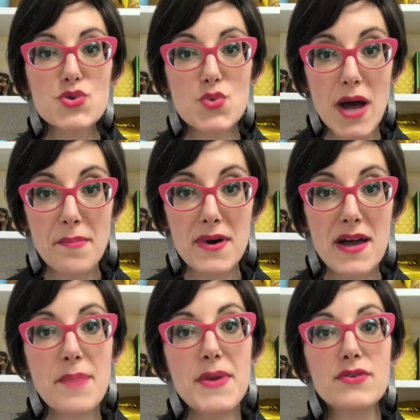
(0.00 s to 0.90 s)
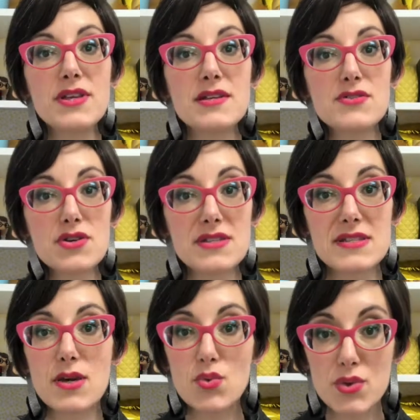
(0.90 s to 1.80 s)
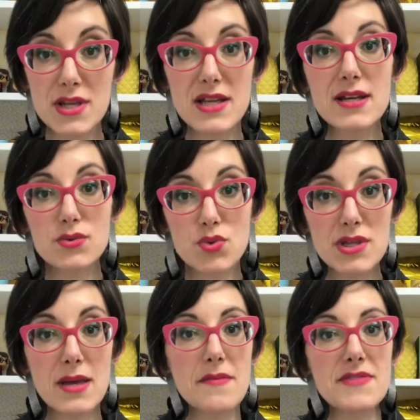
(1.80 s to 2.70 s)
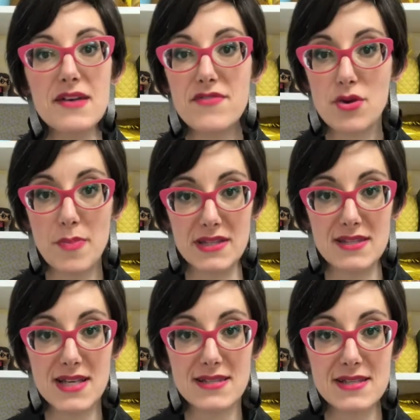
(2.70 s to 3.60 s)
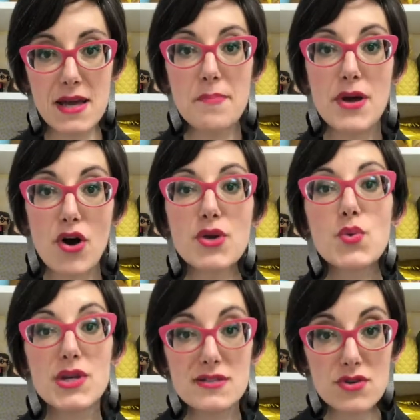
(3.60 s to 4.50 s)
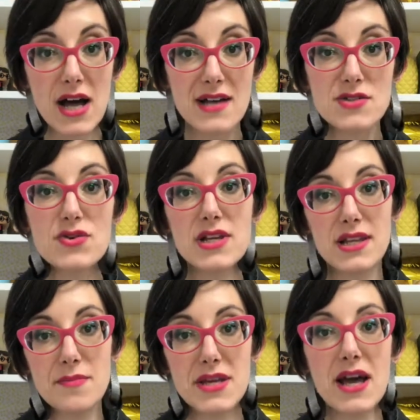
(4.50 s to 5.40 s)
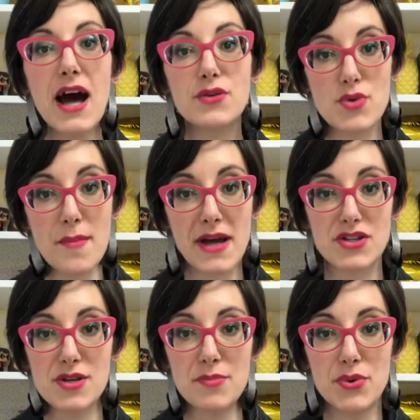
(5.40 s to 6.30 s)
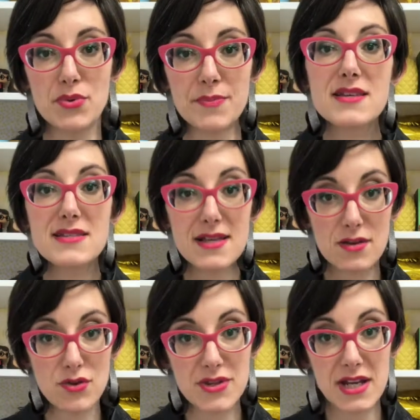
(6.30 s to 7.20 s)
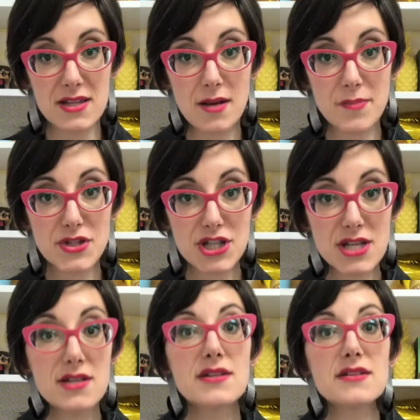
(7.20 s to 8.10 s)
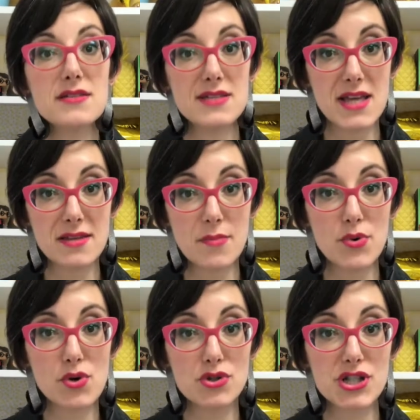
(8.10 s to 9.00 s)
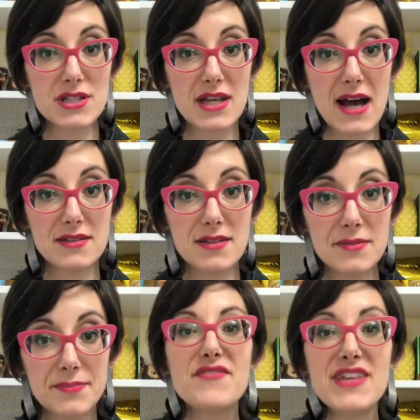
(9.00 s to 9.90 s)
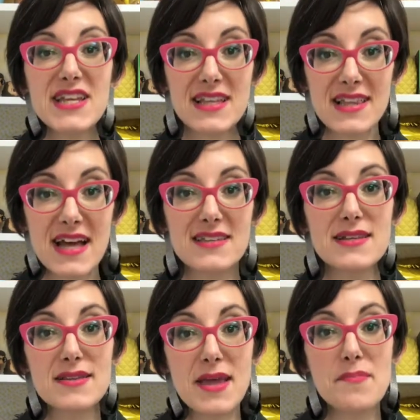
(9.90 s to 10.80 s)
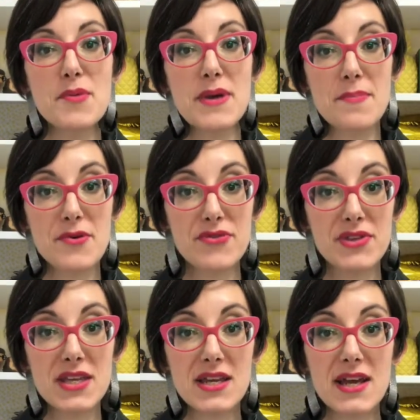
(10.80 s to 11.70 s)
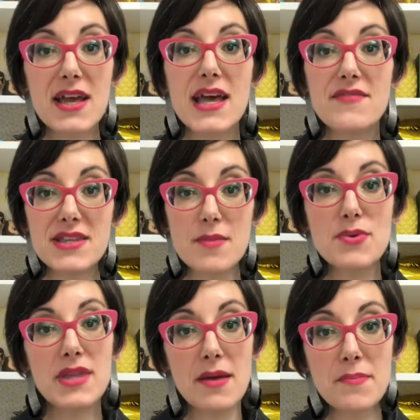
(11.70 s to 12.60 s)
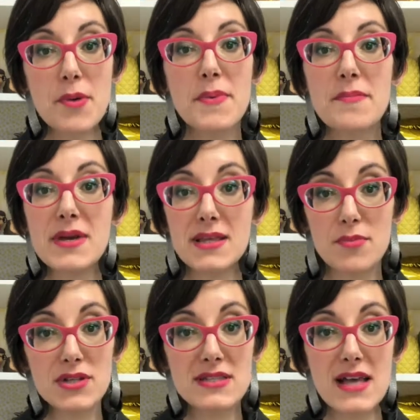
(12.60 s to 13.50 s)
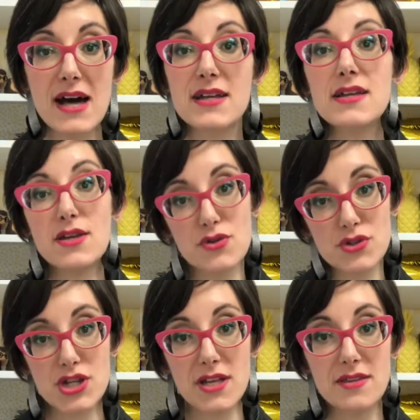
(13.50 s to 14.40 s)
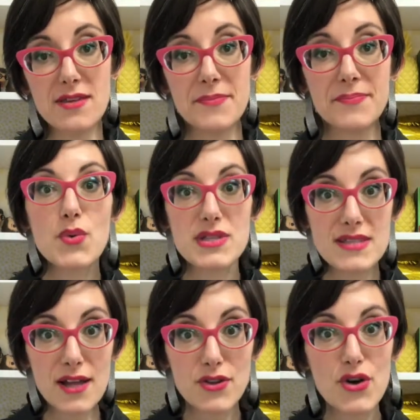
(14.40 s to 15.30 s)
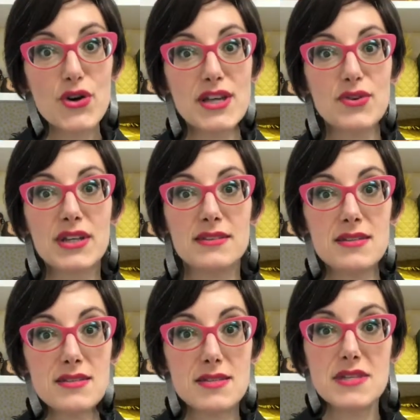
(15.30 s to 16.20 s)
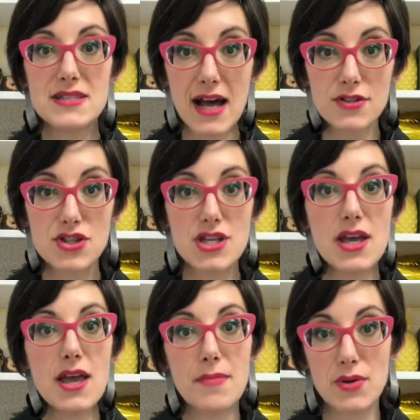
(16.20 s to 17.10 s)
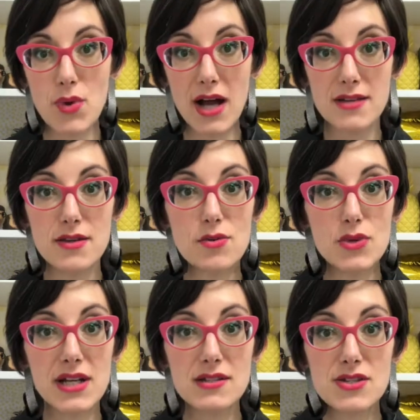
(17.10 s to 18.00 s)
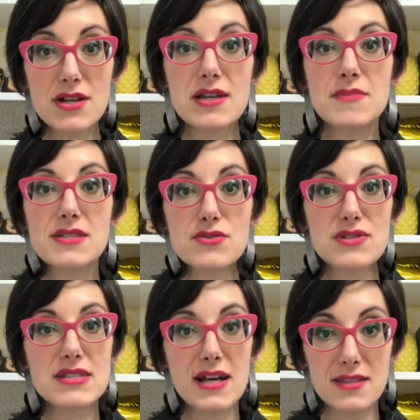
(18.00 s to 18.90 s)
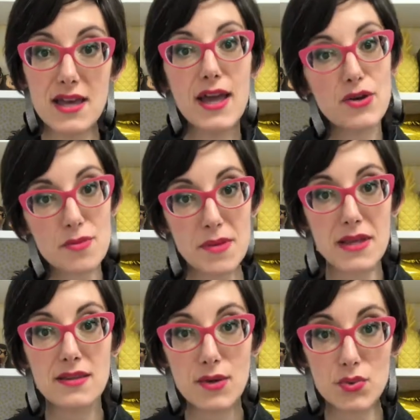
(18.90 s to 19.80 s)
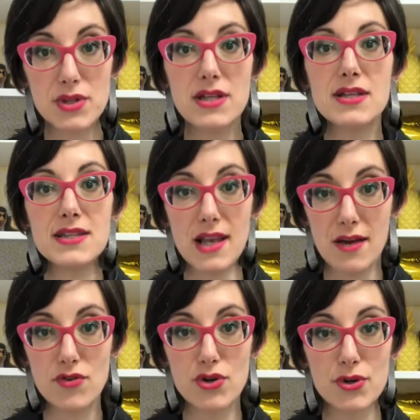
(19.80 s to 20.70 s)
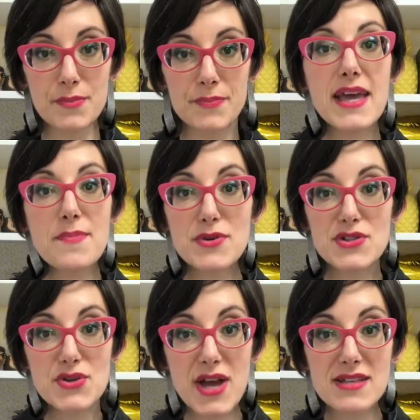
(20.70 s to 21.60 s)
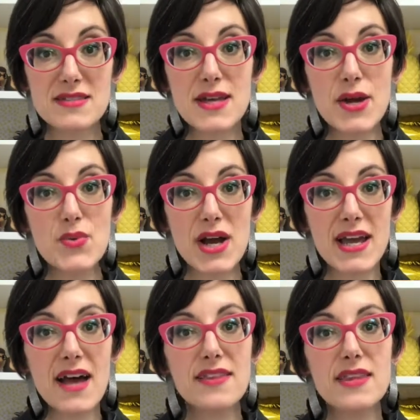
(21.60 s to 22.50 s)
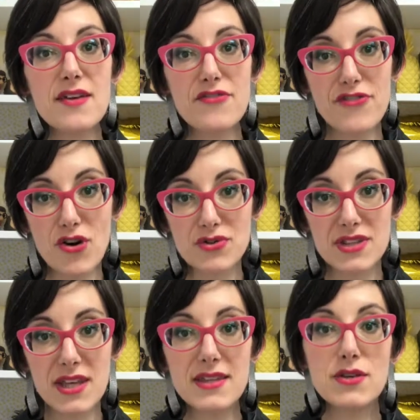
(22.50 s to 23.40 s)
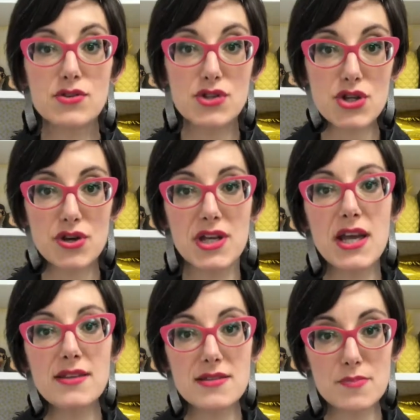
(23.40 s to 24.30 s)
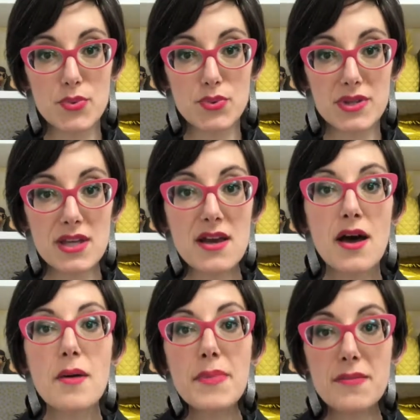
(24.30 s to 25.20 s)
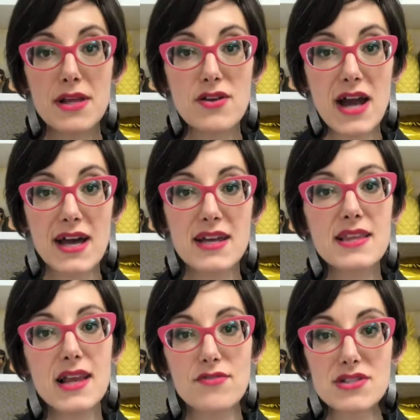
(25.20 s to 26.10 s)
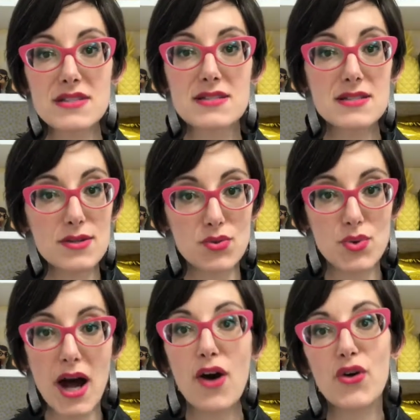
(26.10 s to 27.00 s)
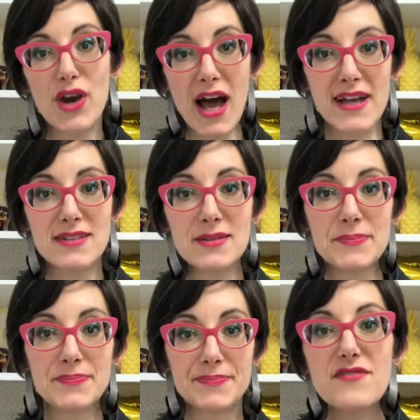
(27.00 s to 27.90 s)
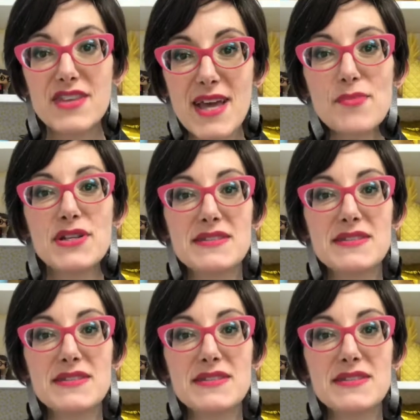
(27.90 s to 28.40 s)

sul web è pieno di risorse utili, gratuite, davvero pazzesche, però in questo caso i libri hanno una marcia in più. Siete lontani dal PC, siete più concentrati, vi ritagliate del tempo per approfondire e avete più tempo per metabolizzare i concetti. Quest'anno ho letto tantissimi saggi e manuali di comunicazione che mi sono stati enormemente utili nel lavoro e che possono essere una grande fonte di nozioni e di spunti per migliorare nella vostra scrittura online. Vediamoli